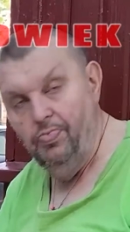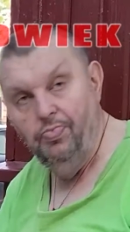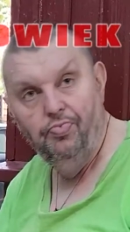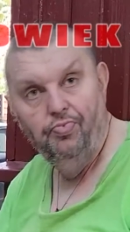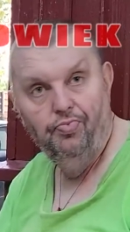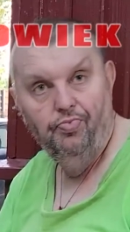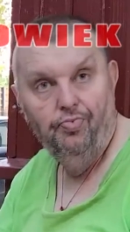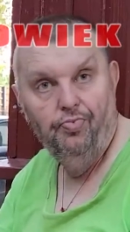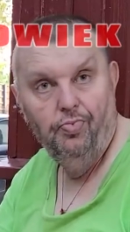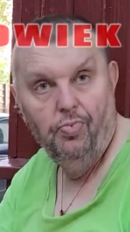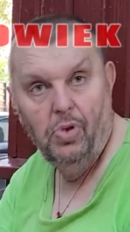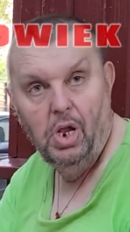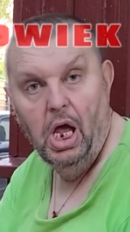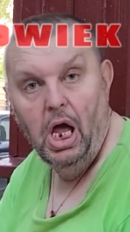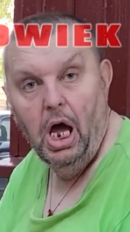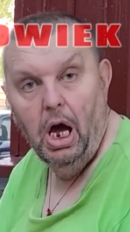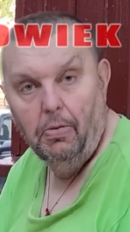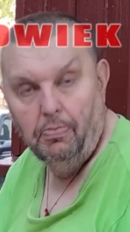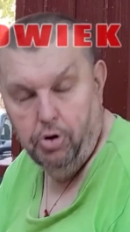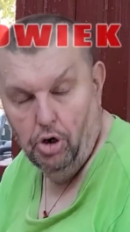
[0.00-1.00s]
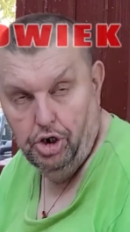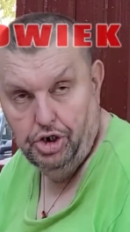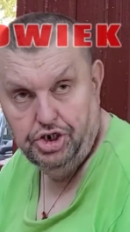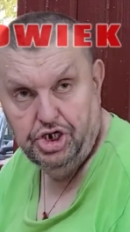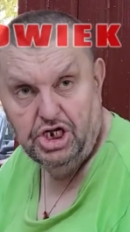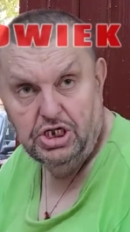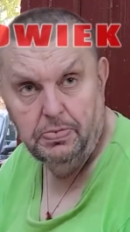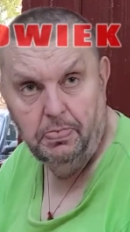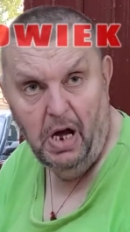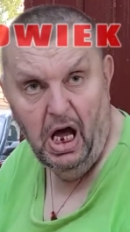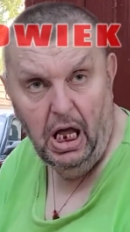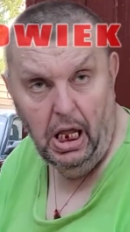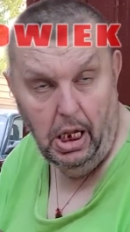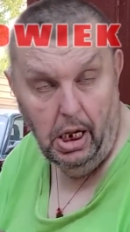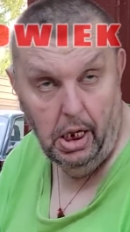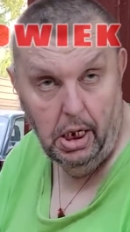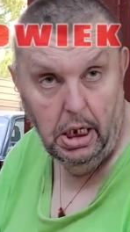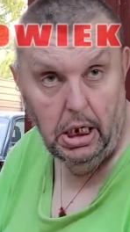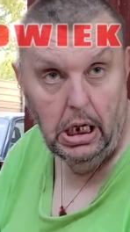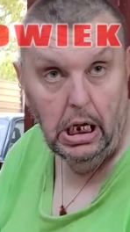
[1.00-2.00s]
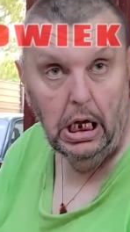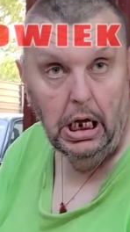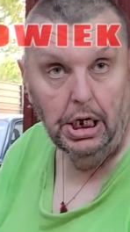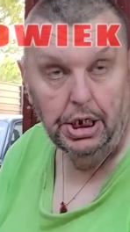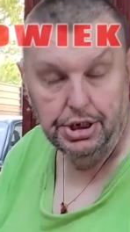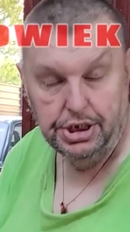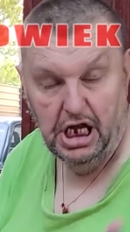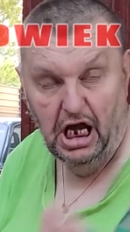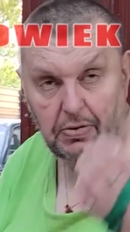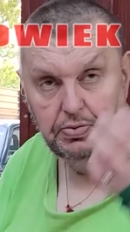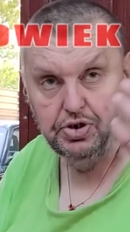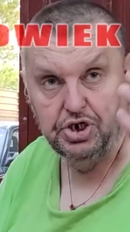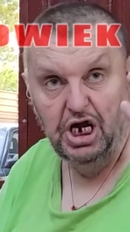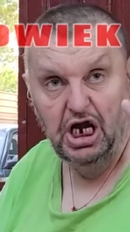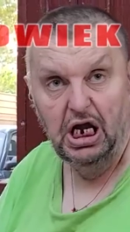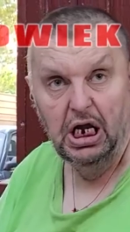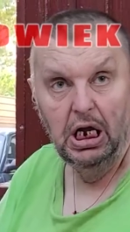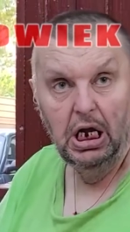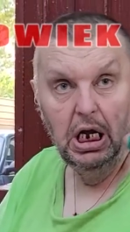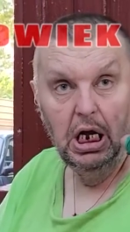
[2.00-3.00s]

Dobra. Policjant ma zawsze